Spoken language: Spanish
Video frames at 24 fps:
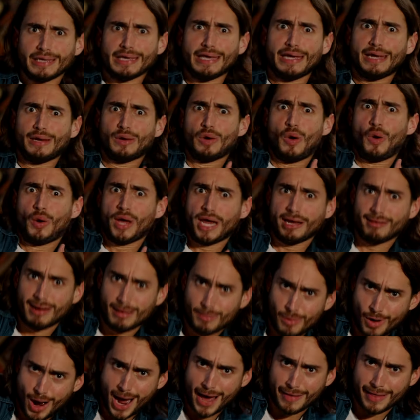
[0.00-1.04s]
Y nos
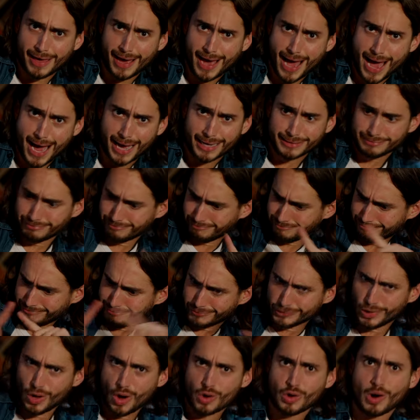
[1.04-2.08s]
íbamos a dejar
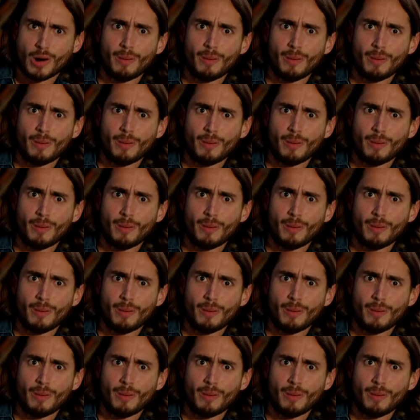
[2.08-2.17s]
no,